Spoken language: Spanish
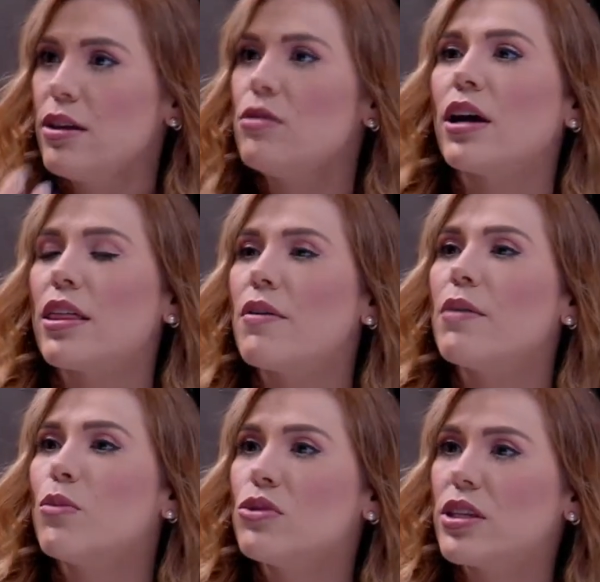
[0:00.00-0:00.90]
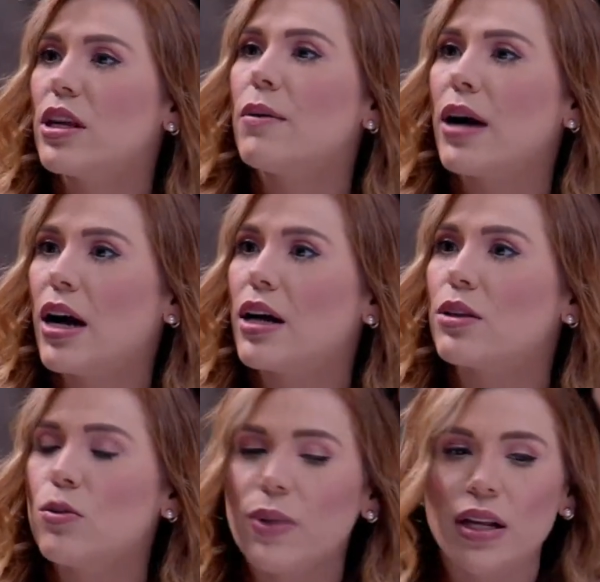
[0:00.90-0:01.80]
lo que debemos de trabajar,
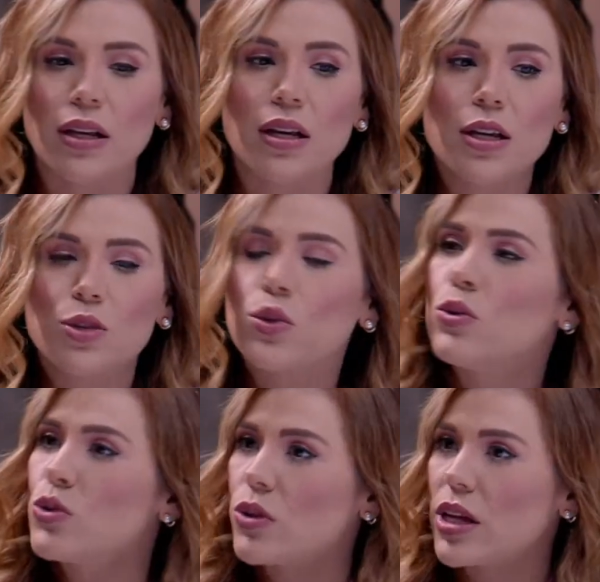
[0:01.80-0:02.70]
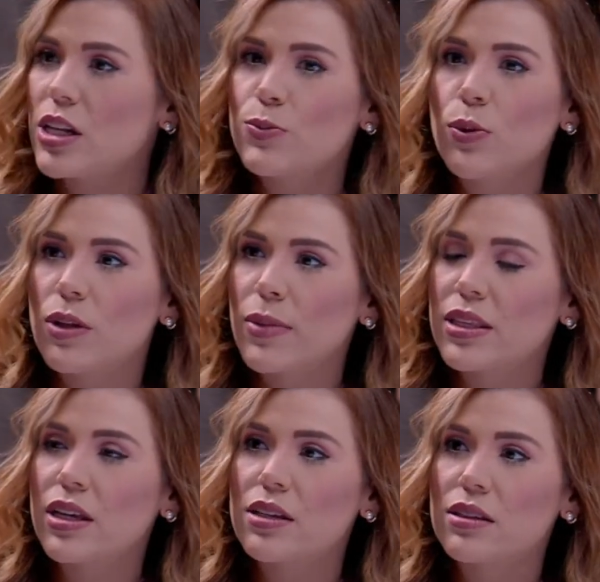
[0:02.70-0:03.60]
¿no? Para solucionar las
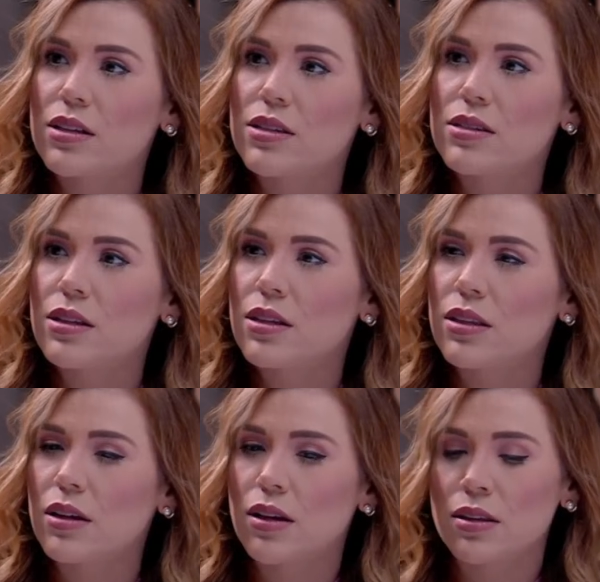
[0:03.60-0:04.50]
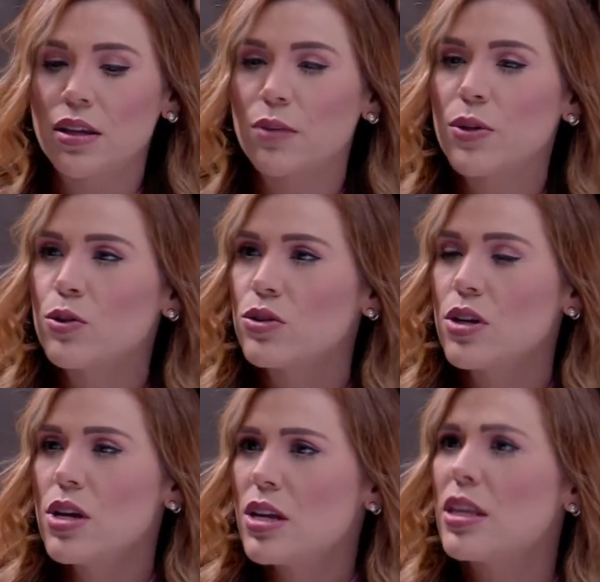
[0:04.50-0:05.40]
problemáticas que existen en, términos
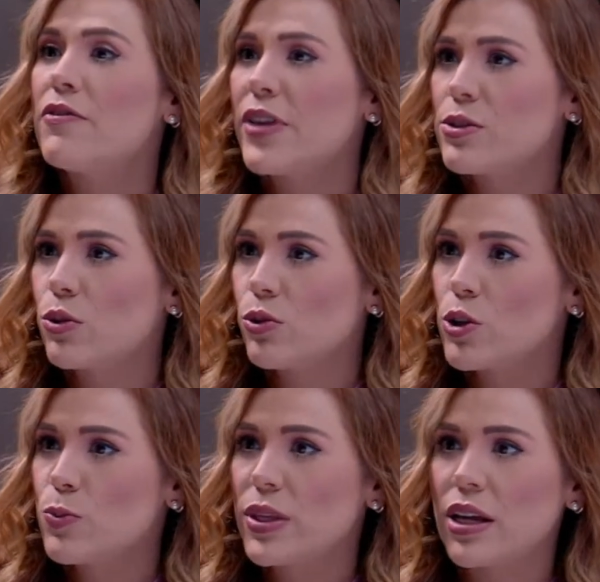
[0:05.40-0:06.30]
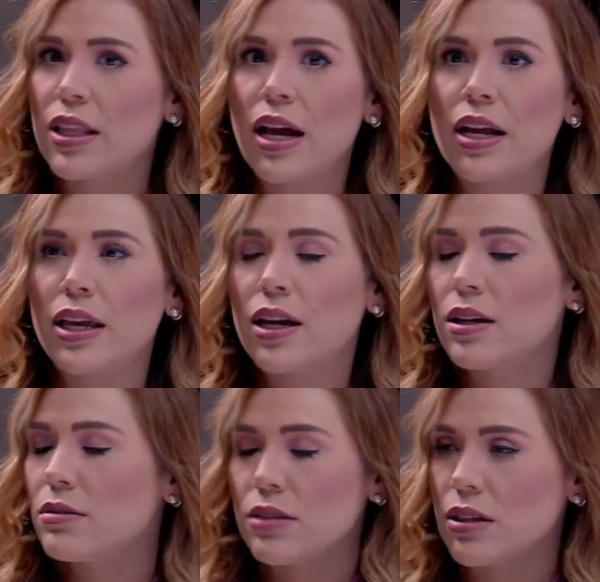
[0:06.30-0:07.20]
de infraestructura
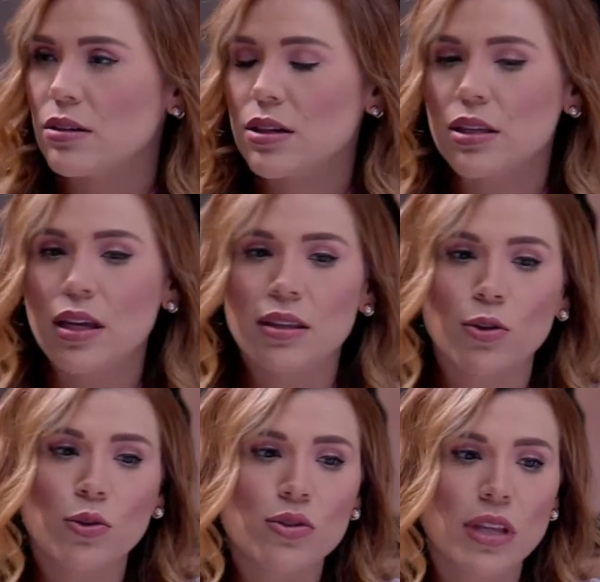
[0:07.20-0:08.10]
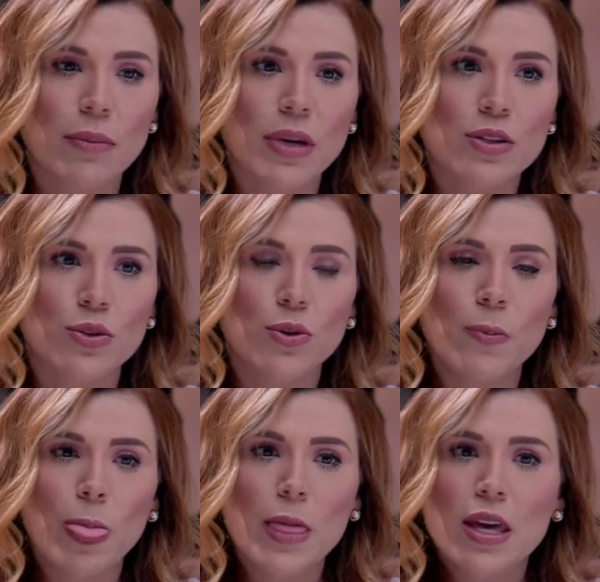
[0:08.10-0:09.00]
hospitalaria y, entre otros temas, ¿no?
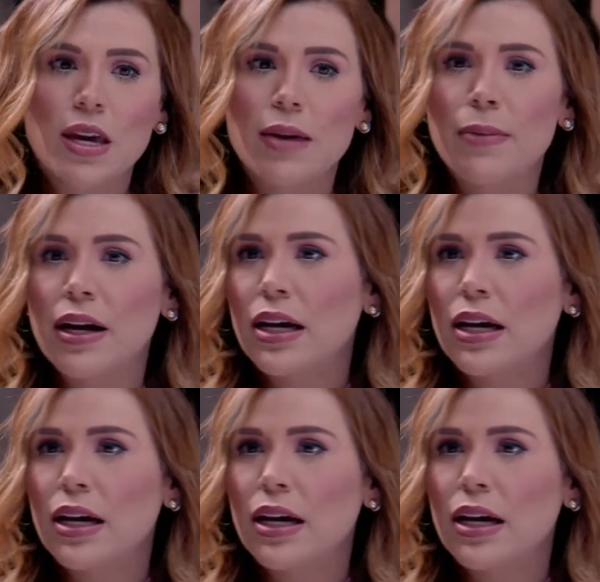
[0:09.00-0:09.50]
En Baja